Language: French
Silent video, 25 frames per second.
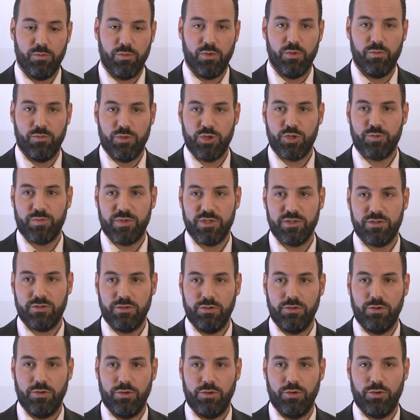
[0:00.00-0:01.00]
moi, je pense que
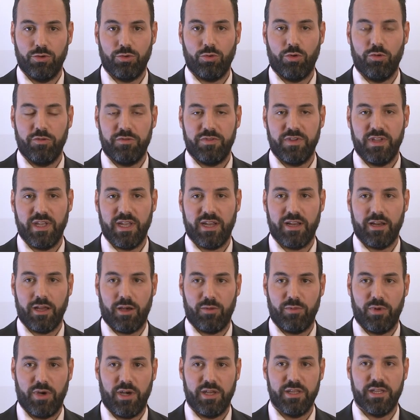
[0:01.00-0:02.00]
le, trophée est
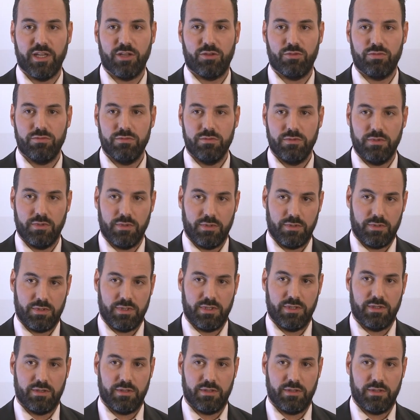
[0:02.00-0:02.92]
clairement un atout euh,